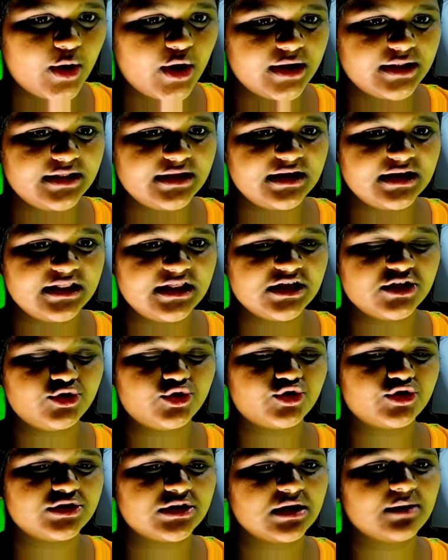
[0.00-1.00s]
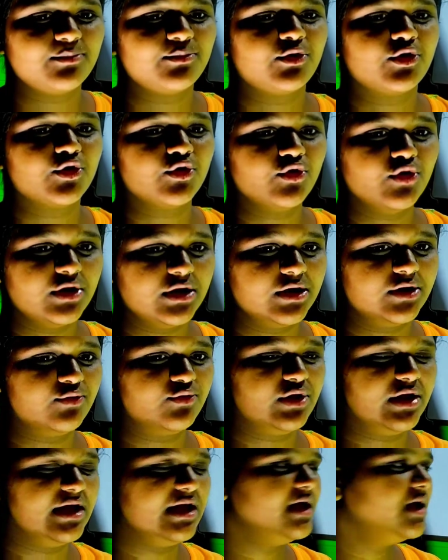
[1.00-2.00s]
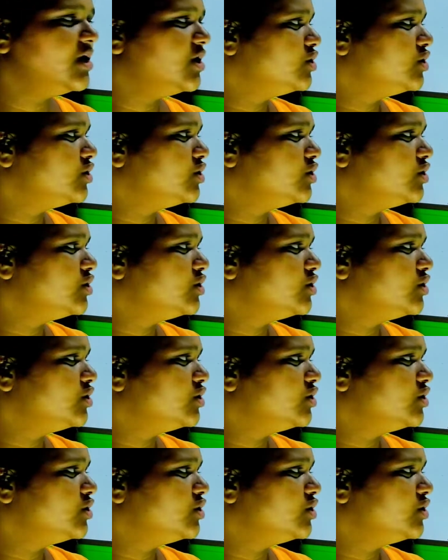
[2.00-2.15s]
হয় ধীরে ধীরে ছোট থেকে বড় হয়ে ওঠে